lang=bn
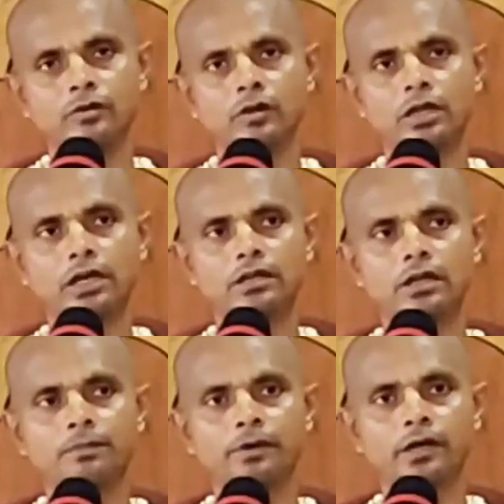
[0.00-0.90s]
চলে
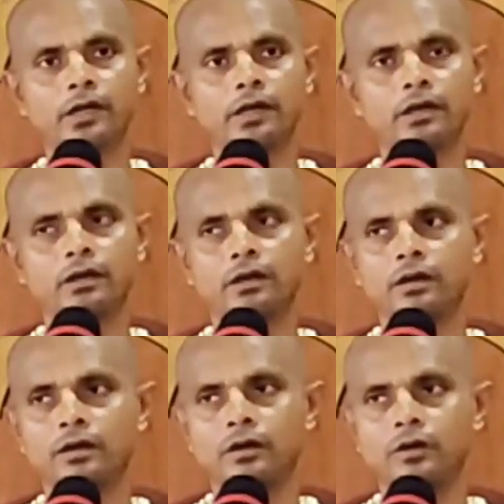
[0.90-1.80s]
আসার পরে
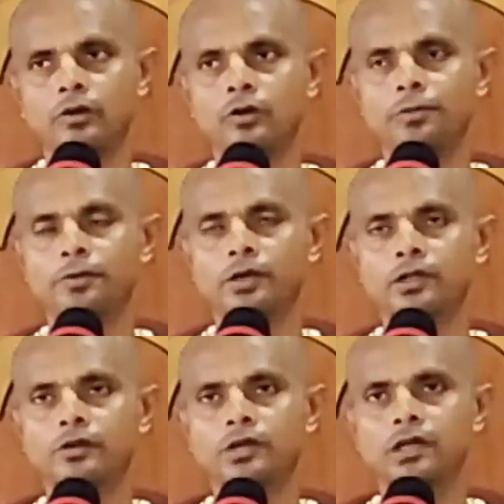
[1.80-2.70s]
রূপ
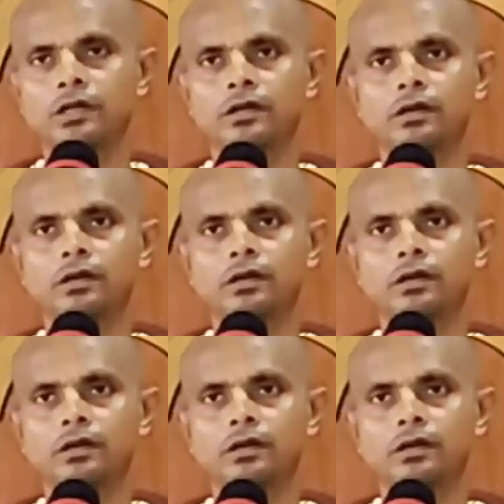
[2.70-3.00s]
সনাতনের